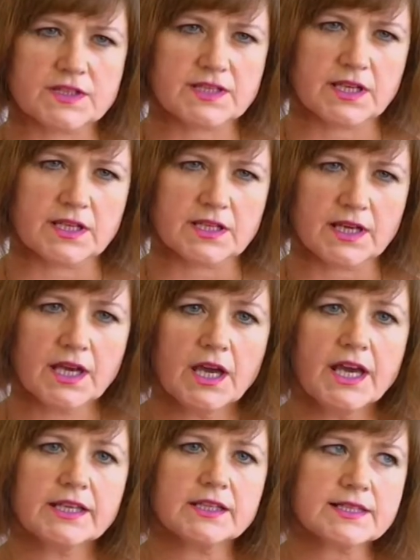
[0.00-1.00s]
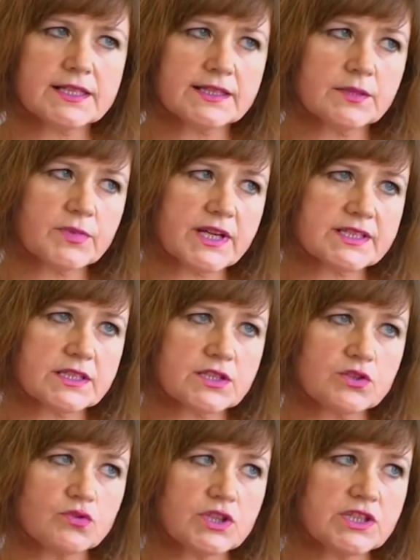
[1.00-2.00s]
в 2015 году
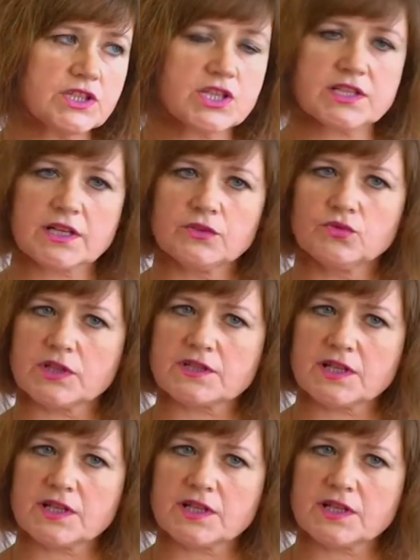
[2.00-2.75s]
хозяйка помещения